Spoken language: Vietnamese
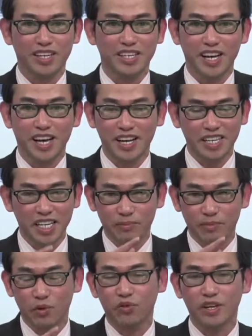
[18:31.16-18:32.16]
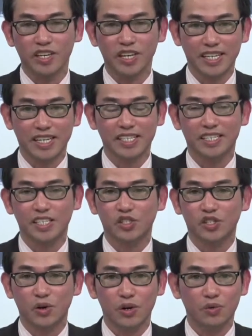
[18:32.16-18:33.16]
cứ nhớ khi mà quý vị nhìn cái chỉ
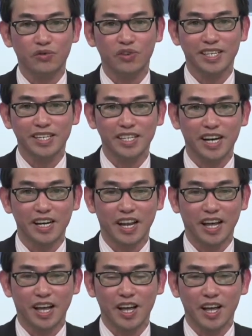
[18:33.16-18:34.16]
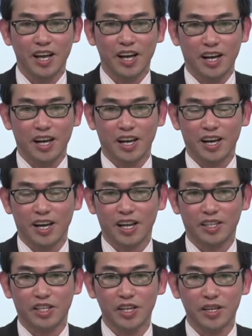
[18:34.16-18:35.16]
số đó quý vị cứ nhớ là à, là
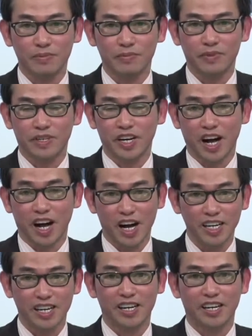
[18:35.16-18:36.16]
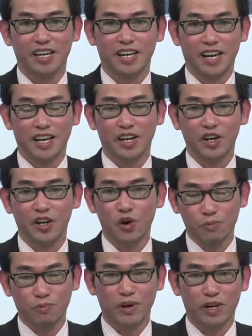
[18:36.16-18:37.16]
là tim nở là, là là để
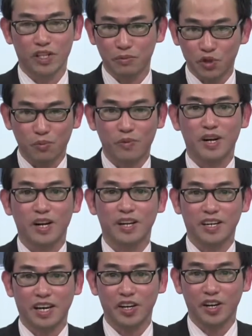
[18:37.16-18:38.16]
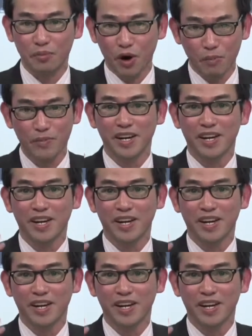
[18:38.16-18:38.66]
hút mà tim rút là để bơm